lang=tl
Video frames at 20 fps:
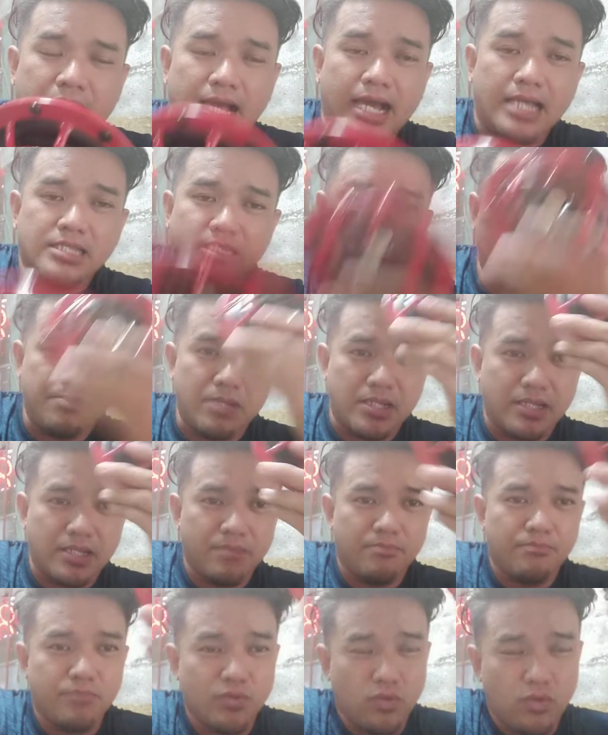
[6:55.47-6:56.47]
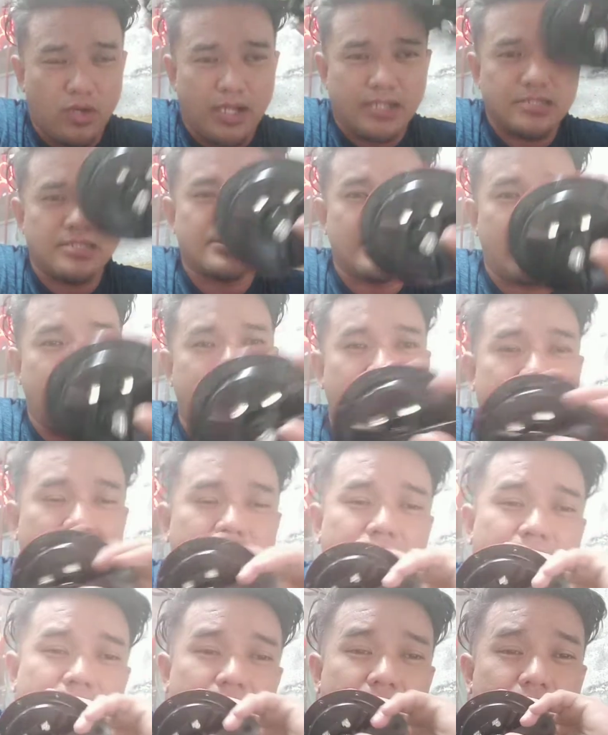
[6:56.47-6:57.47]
At iba rin po ang sistema ng